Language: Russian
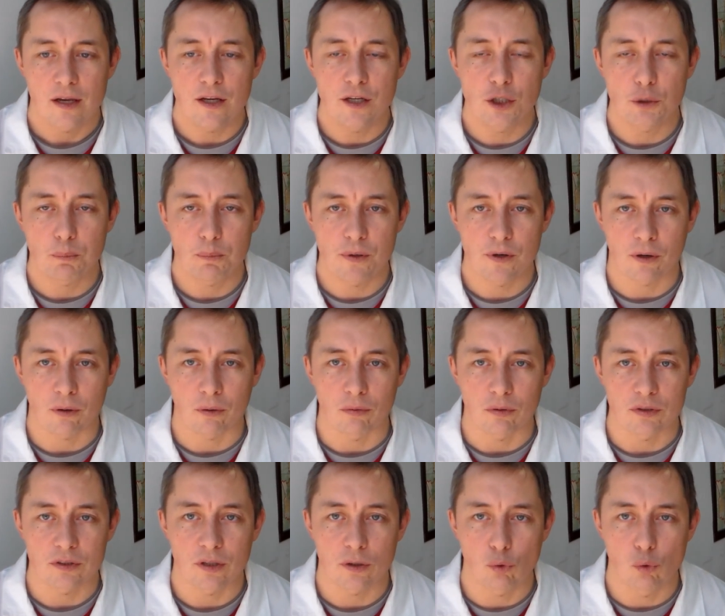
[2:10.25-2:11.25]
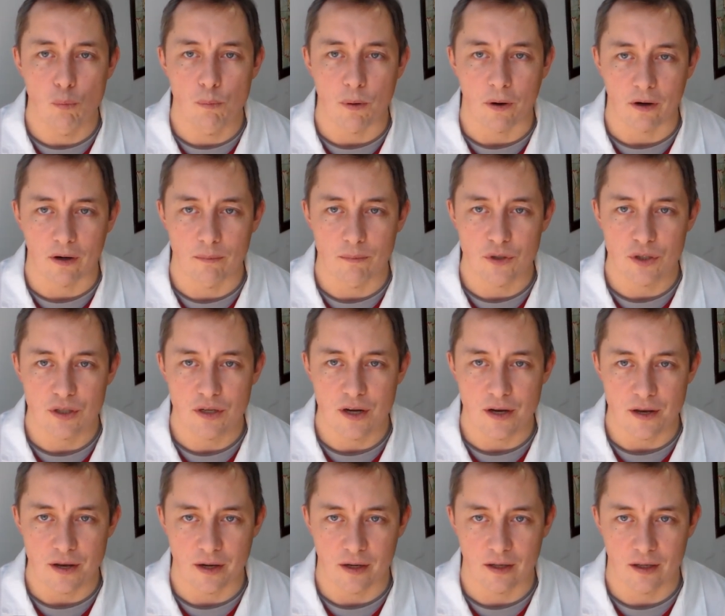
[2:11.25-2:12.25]
И шперунг, закупорка
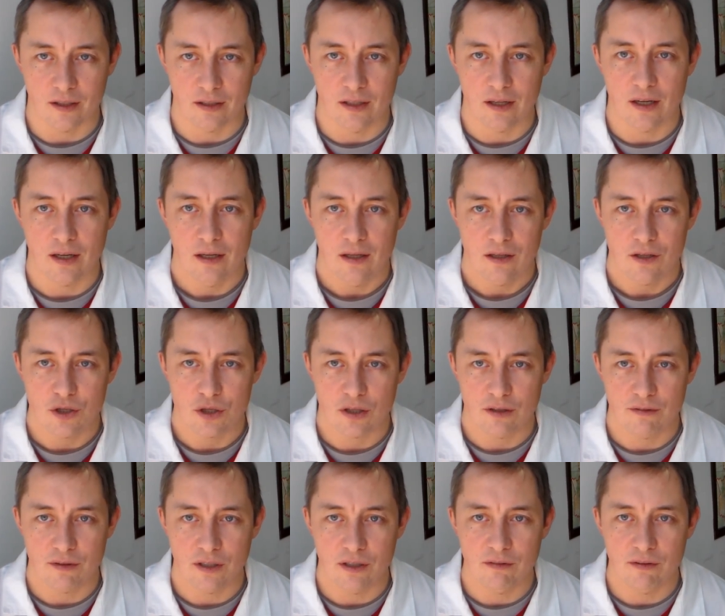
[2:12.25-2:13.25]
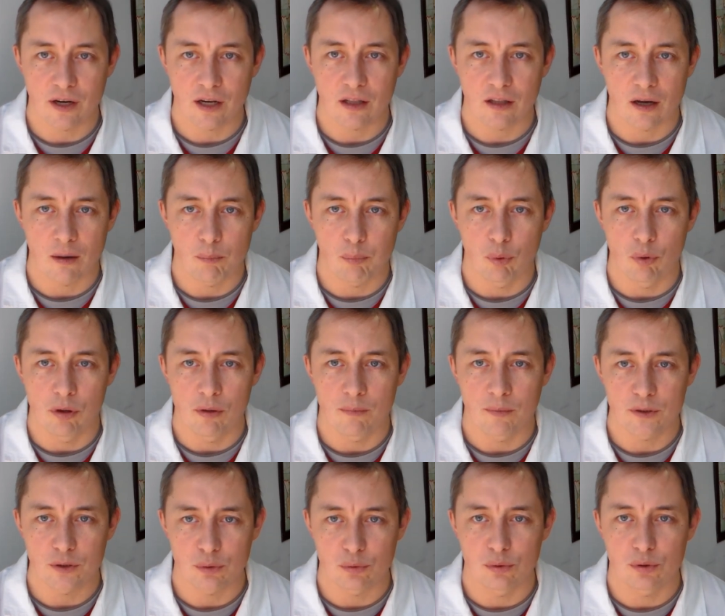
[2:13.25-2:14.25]
мышления, когда человек говорит о
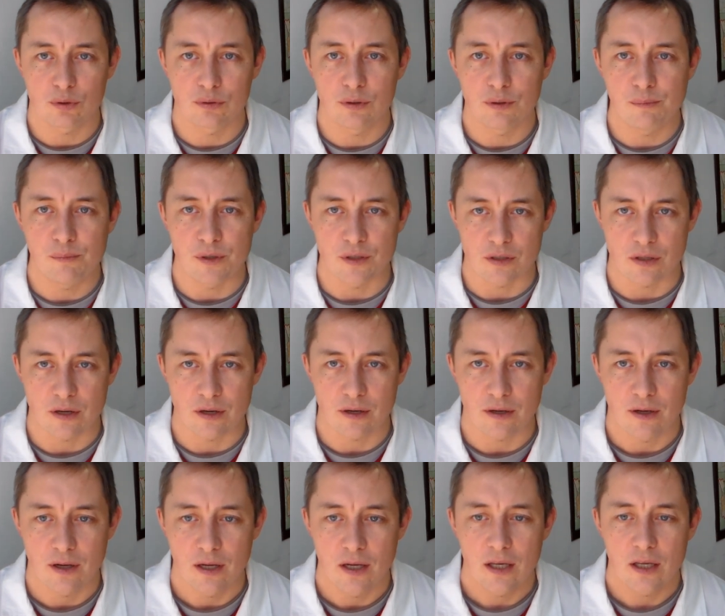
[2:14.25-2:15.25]
полном отсутствии мыслей.